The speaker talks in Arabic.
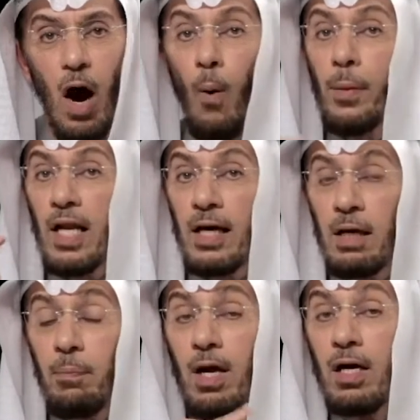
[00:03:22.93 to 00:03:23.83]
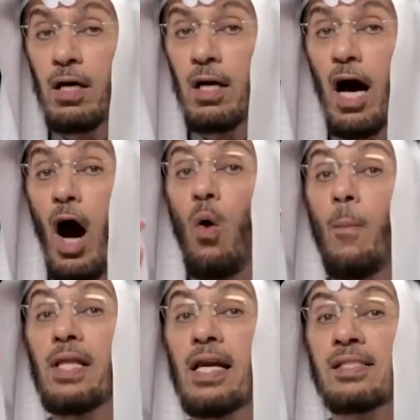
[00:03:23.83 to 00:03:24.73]
أو من الخبرة أو
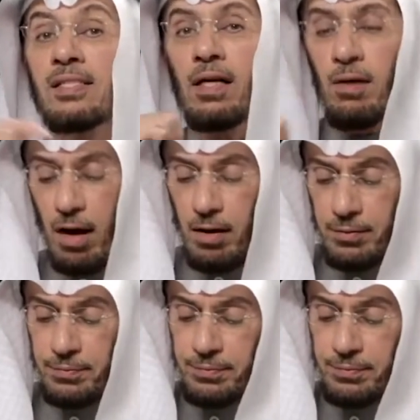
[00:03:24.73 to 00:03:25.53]
من الاستقراء